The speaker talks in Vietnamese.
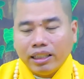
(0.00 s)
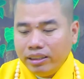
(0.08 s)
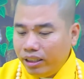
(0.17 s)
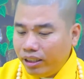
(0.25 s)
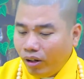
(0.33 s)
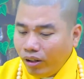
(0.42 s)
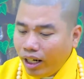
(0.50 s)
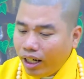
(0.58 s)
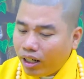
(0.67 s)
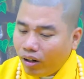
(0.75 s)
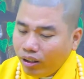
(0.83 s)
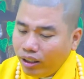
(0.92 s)
Tại vì nói
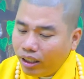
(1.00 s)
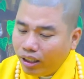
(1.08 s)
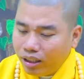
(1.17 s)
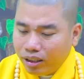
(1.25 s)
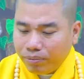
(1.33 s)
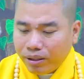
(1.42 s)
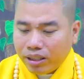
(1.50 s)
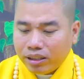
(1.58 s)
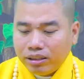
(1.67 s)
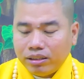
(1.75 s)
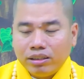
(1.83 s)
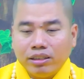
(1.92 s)
đây là nói những người
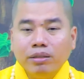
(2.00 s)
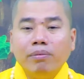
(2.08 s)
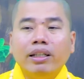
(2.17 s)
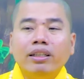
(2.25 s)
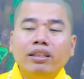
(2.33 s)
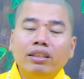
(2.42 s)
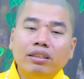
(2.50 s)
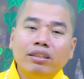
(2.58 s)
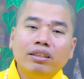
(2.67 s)
mà chữa bệnh